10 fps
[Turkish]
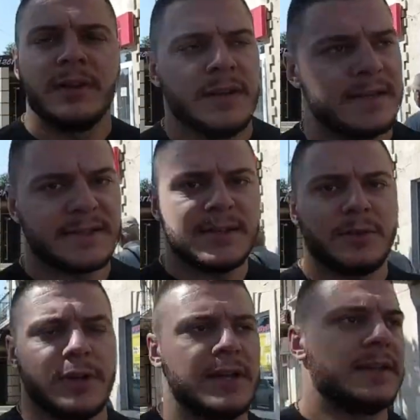Eskiden
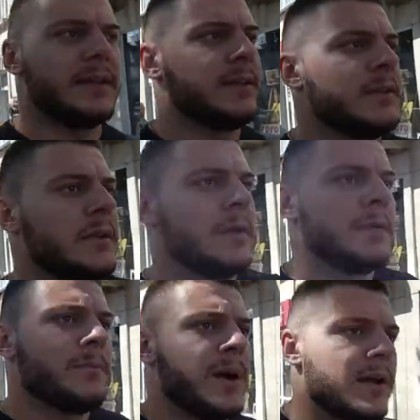öyleydi.
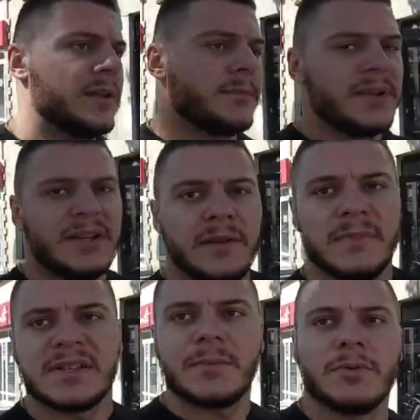Bakalım
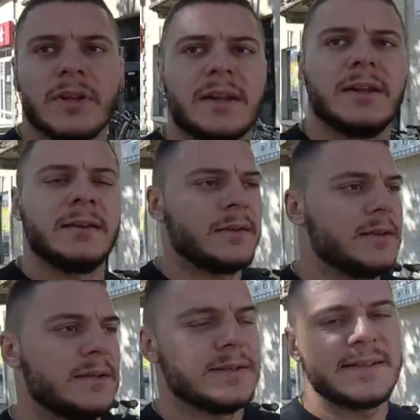bindiğimizde bunlara
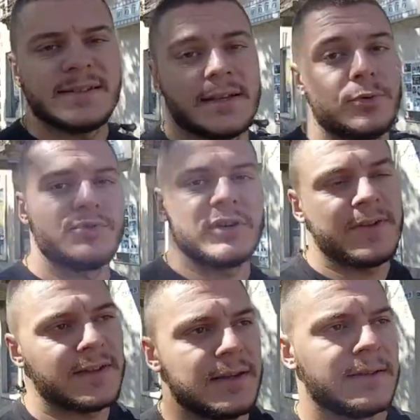e, sizlere güncel
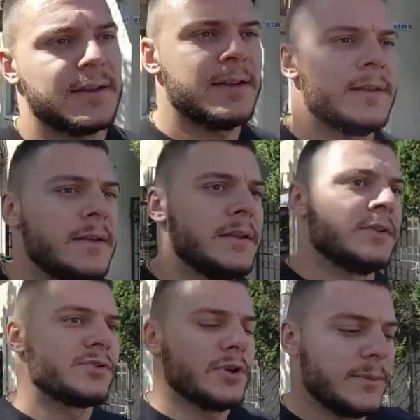fiyatlarını da
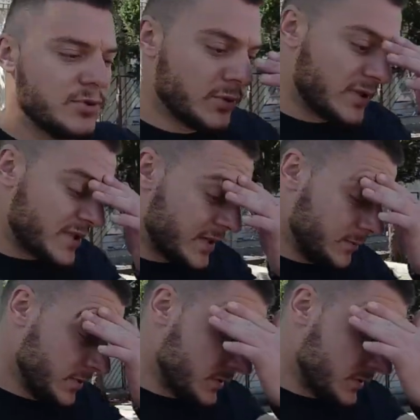söylemiş olacağım.